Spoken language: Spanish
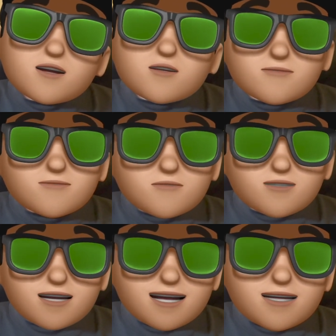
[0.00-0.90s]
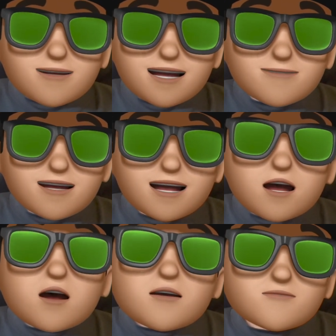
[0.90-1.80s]
Los fondos de renta variable
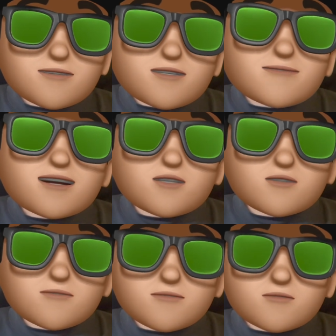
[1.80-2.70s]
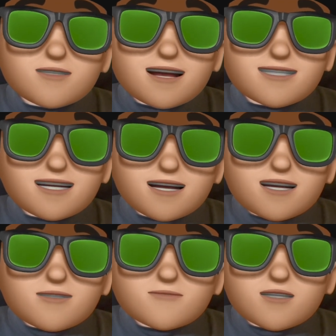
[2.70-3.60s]
ofrecen mayores oportunidades de
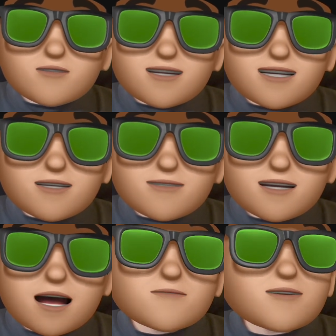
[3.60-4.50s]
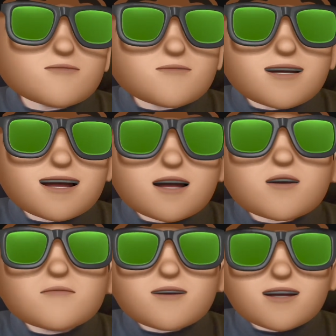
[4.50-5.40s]
crecimiento y rentabilidad, pero
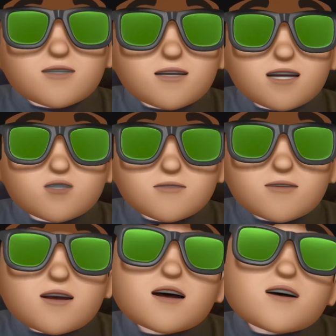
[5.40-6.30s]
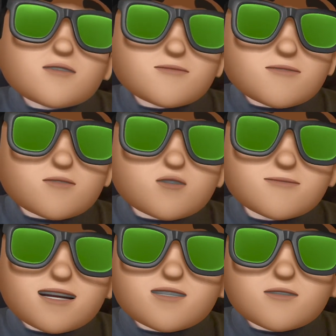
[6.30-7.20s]
implican un mayor riesgo. Los fondos
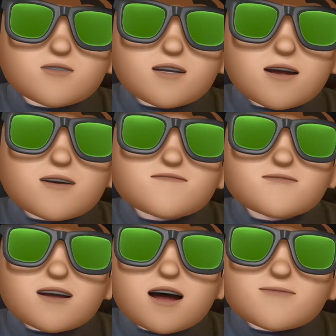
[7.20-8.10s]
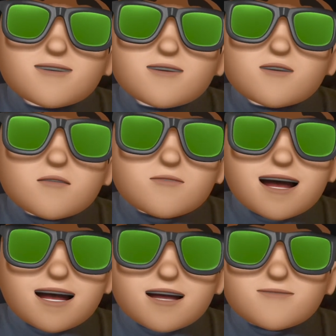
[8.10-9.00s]
mixtos ofrecen un
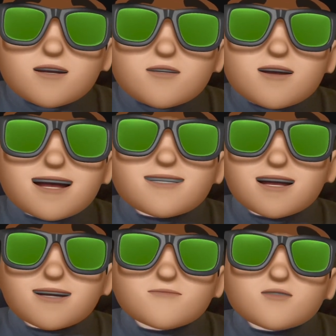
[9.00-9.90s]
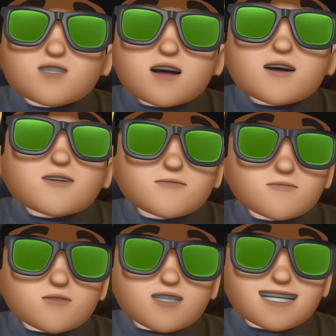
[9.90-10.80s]
equilibrio entre ambos. Los
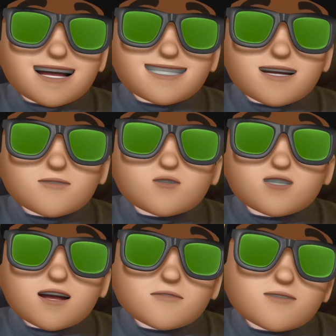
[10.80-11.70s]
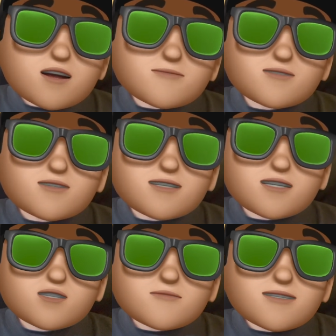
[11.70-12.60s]
fondos indexados tienen una comisión de
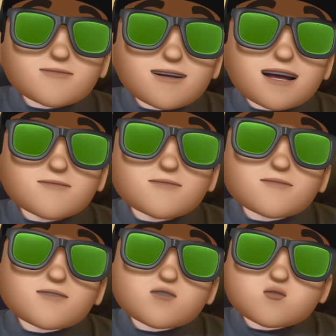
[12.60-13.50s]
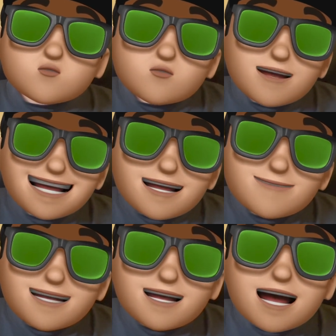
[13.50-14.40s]
gestión más baja, pero su
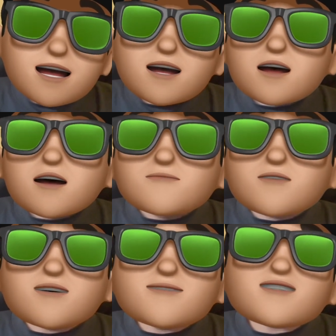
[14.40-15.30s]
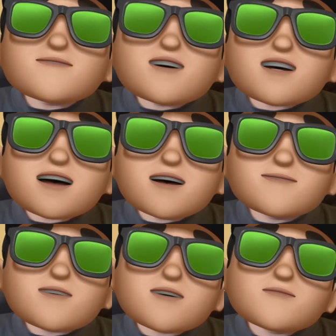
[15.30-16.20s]
rentabilidad puede verse afectada
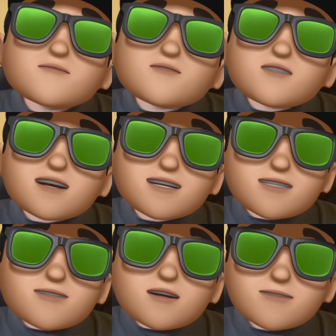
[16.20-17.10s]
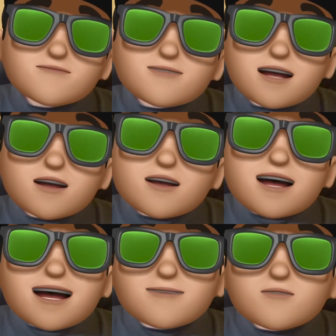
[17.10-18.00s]
por la evolución del índice.
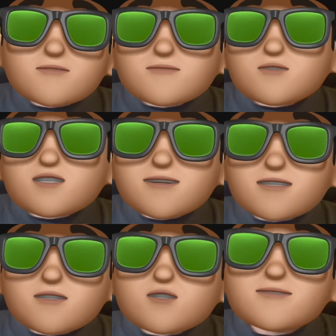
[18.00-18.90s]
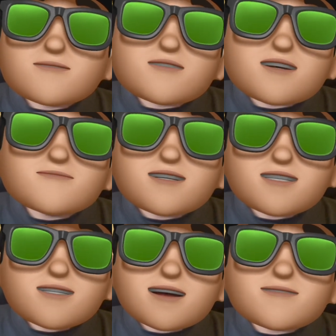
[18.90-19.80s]
En cambio, los fondos temáticos permiten
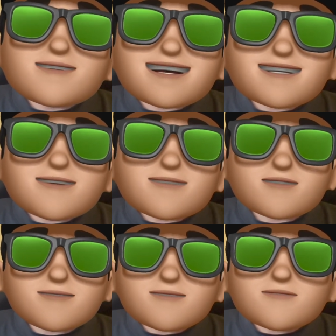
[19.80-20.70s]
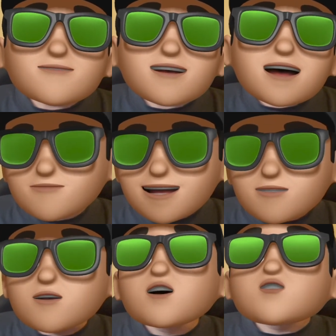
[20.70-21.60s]
invertir en una tendencia específica,
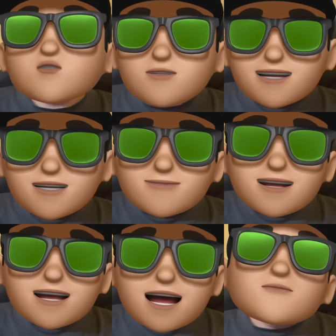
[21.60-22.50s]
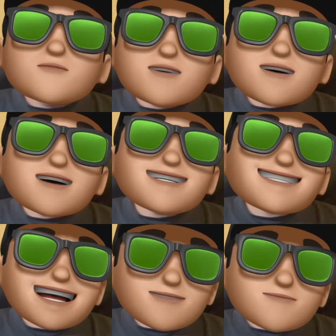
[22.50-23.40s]
pero su rentabilidad puede
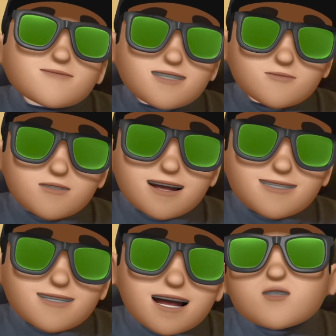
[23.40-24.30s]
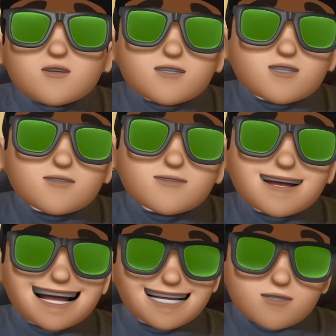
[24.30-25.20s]
ser más volátil. Todo
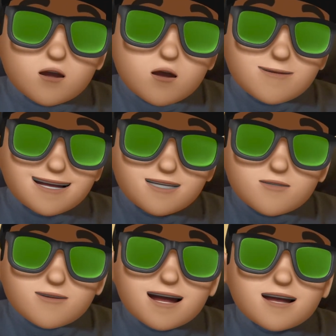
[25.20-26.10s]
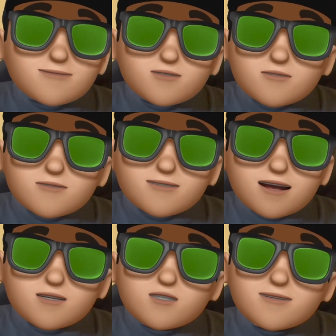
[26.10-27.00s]
esto es lo básico que debes
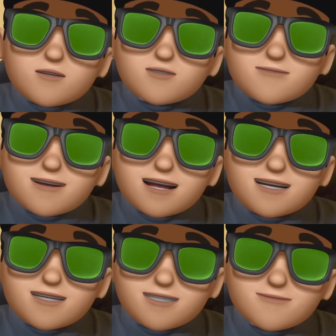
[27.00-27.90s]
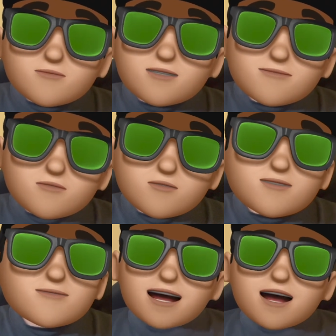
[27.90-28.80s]
conocer sobre los diferentes tipos de fondos.